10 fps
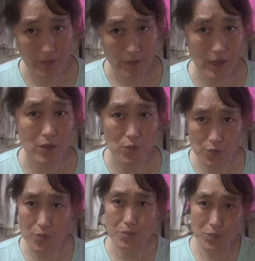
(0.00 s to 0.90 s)
健
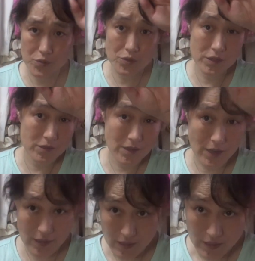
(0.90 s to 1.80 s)
康のもとです。
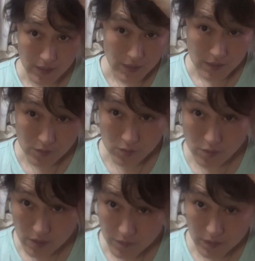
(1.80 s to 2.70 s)
はい。ということ
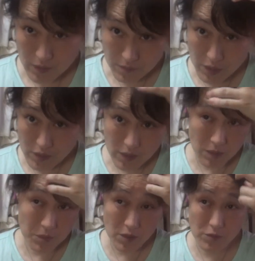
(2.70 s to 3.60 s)
でね、髪型、
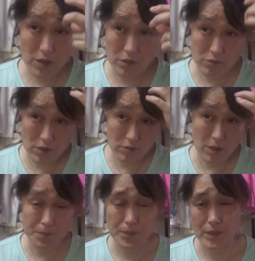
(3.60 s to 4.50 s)
雨でね、ぐねぐ
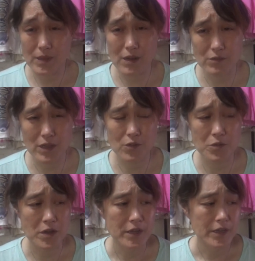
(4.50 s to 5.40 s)
ねなるんやけ
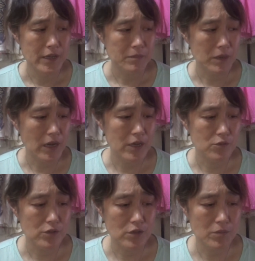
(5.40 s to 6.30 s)
ど、まあ、
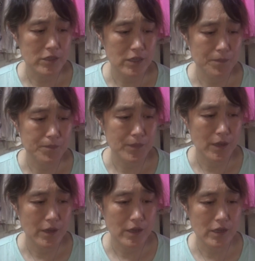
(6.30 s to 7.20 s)
アイロンで伸ばして、
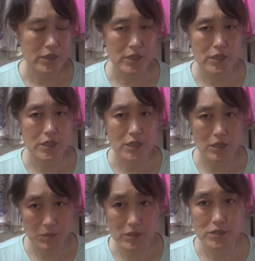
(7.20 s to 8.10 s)
えー、元気にいって
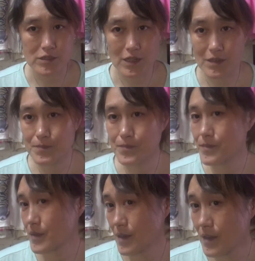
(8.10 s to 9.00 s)
きます。はい。
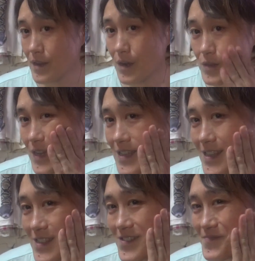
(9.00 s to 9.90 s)
顔
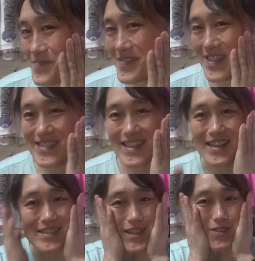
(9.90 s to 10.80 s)
テガテでしょ。朝
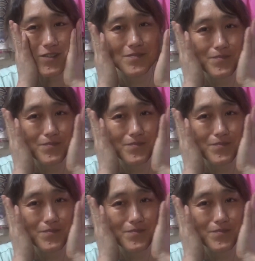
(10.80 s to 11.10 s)
からちゃんと。